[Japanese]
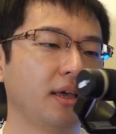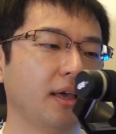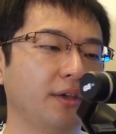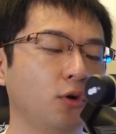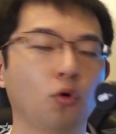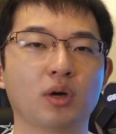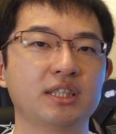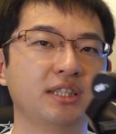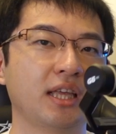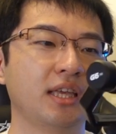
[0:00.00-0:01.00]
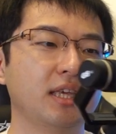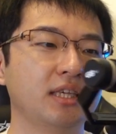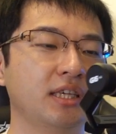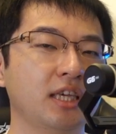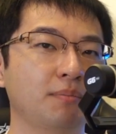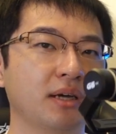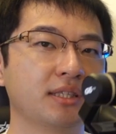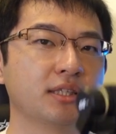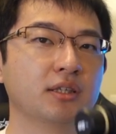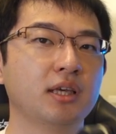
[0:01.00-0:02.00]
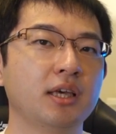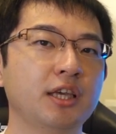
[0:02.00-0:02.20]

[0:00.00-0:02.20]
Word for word: 今日はしていきます。